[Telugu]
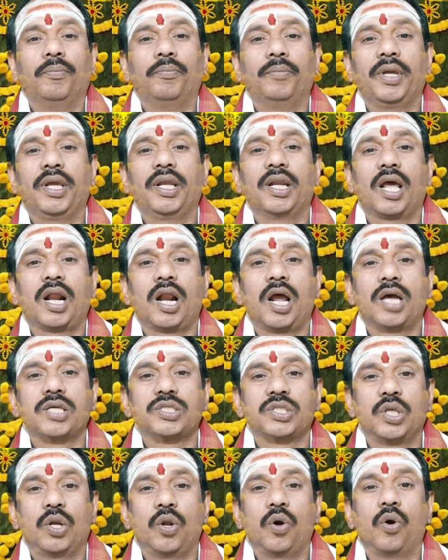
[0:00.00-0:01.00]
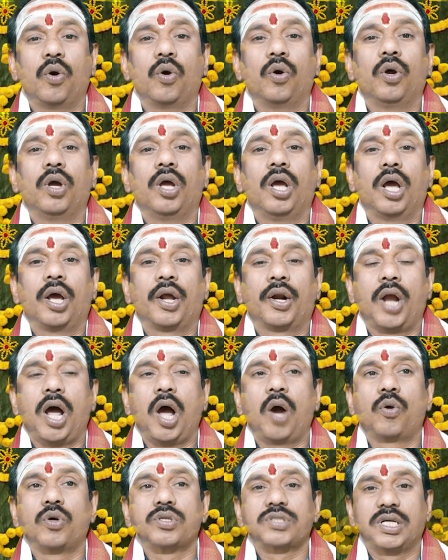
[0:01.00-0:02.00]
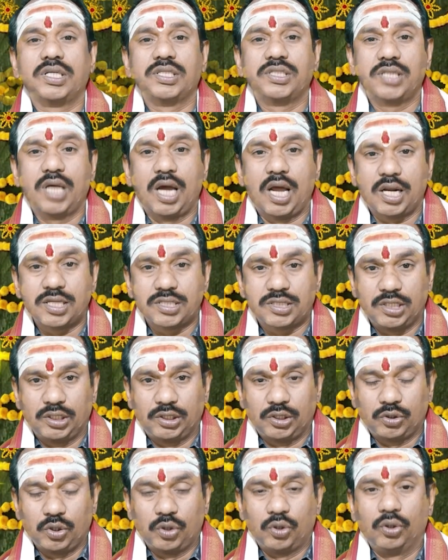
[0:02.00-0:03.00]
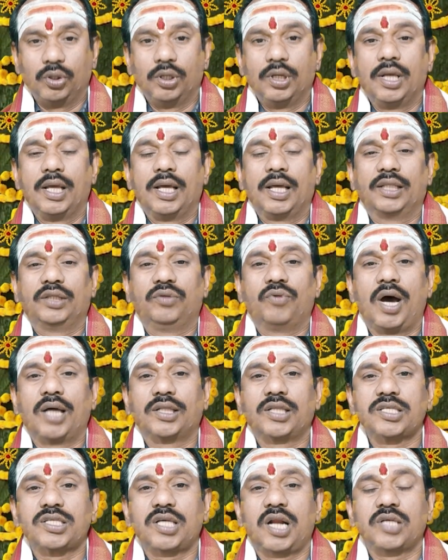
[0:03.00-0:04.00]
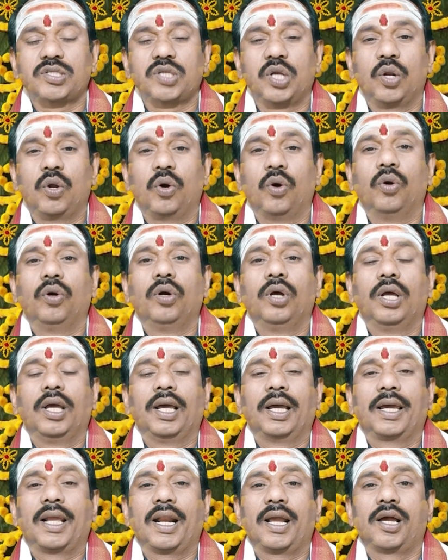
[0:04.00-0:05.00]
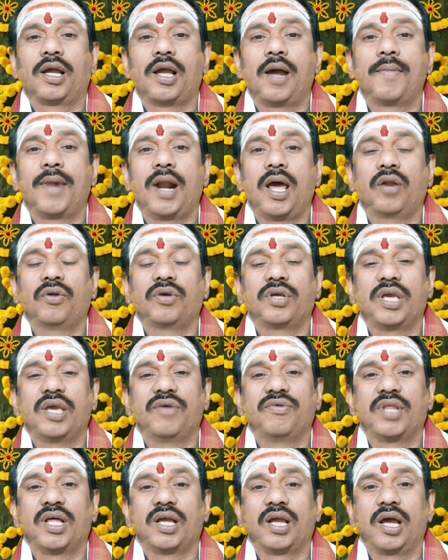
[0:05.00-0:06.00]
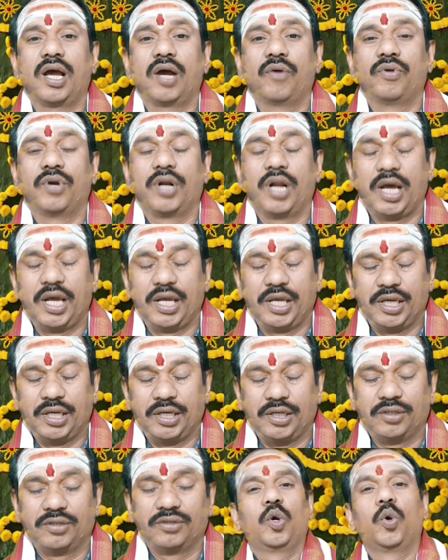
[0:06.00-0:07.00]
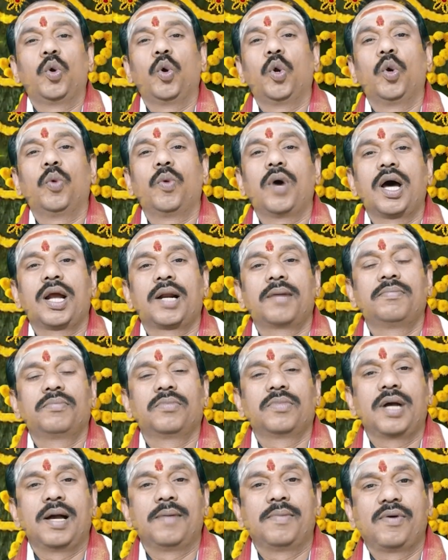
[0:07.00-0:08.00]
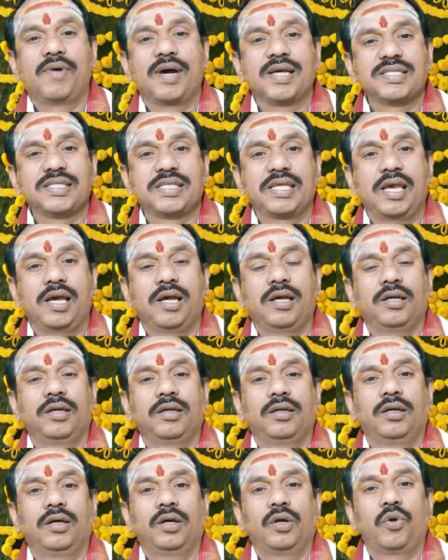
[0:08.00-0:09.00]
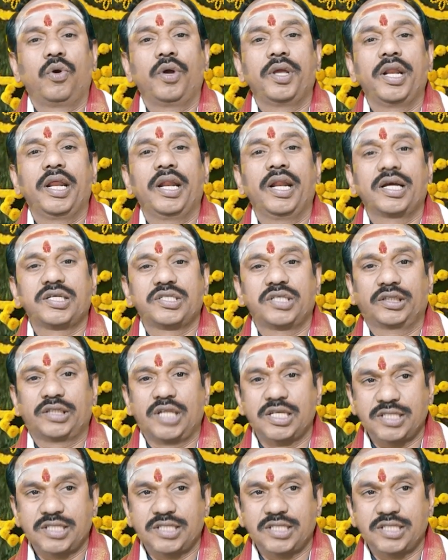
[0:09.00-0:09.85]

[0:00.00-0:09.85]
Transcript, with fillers: మీనరాశిలో రాహు సంచార స్థితితో ద్వాదశ రాశుల్లో గ్రహ గమనాలు ఈ విధంగా ఉన్నాయి గురువారం అమావాస్య రోహిణి నక్షత్ర